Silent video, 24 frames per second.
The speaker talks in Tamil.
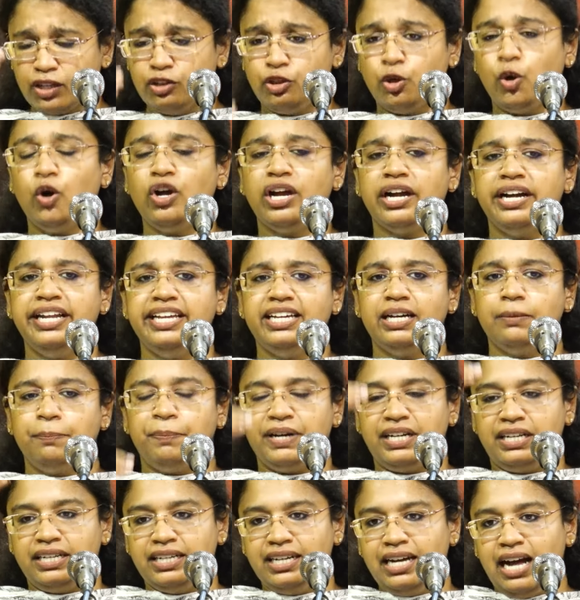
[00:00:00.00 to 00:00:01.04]

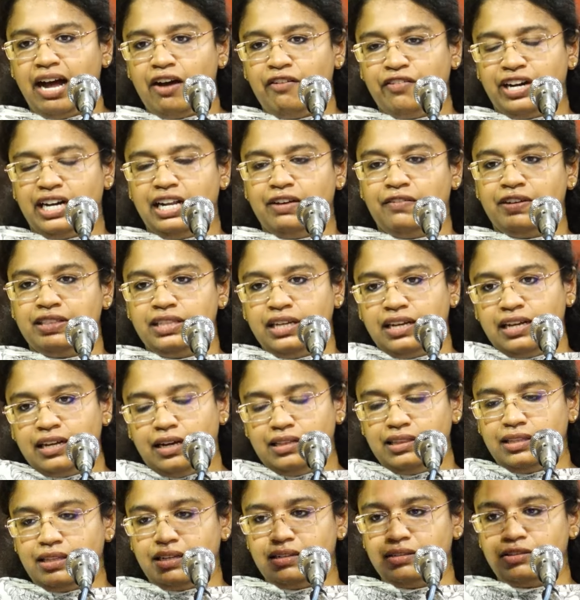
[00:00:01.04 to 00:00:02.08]
தோக்கடிக்கப்பட்டு அவங்கள வந்து
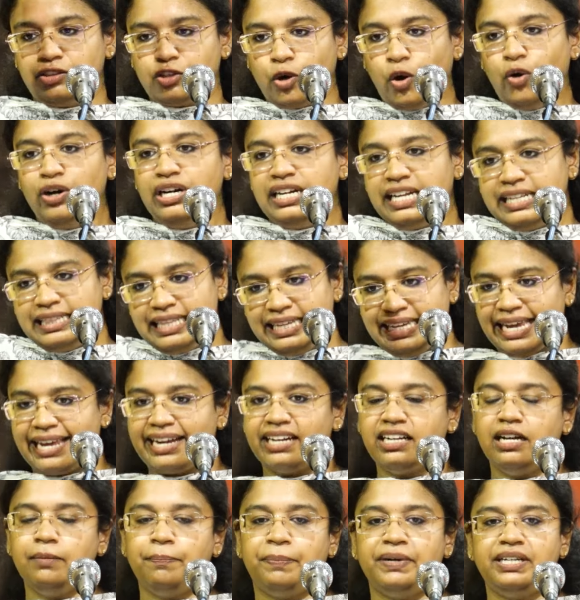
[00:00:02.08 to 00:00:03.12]
அந்த த்ரோன்லேருந்து
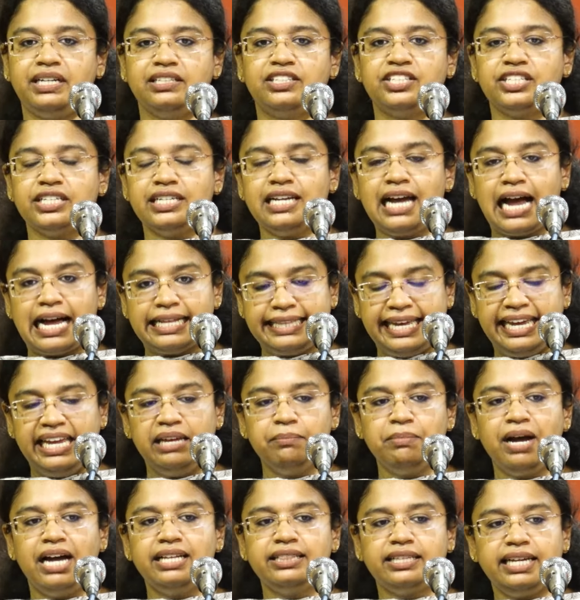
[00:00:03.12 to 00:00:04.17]
இறக்கப்பட்டுச்சு அதே
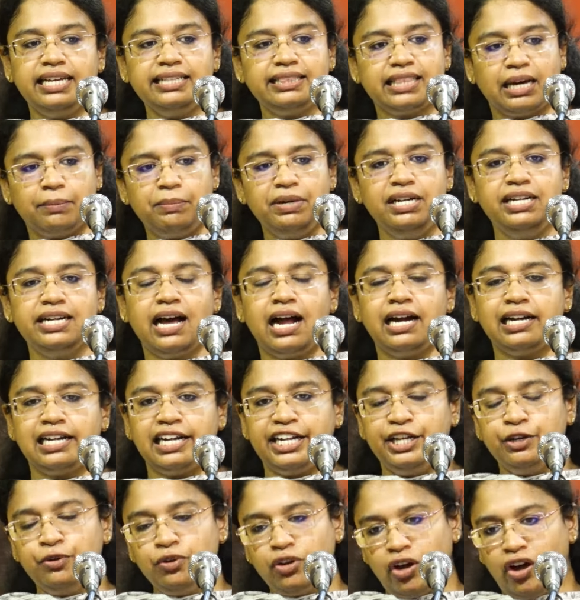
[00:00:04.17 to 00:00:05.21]
மாதிரி
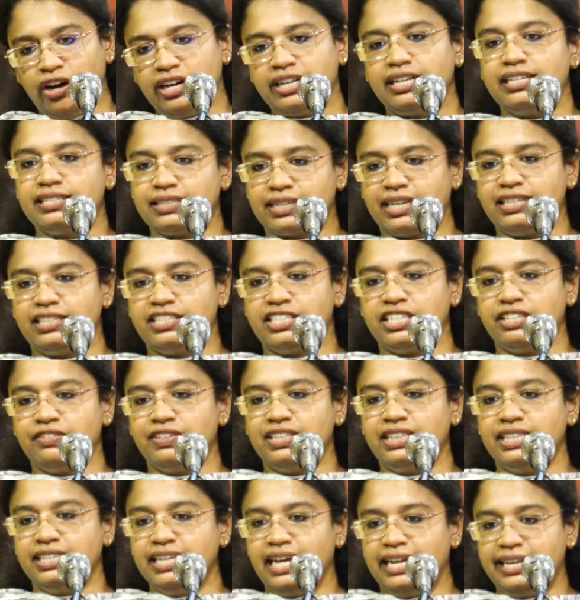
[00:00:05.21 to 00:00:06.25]
தமிழ்நாட்டிலையும் காங்கிரஸ் கட்சி
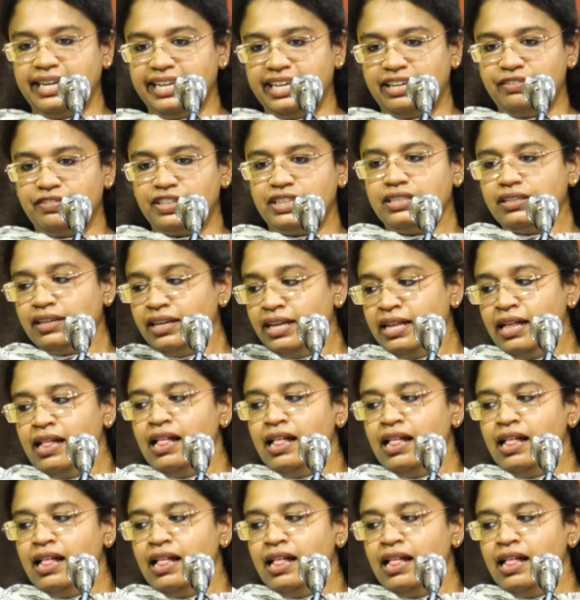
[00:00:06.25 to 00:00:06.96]
வந்து அன்னைக்கு வந்து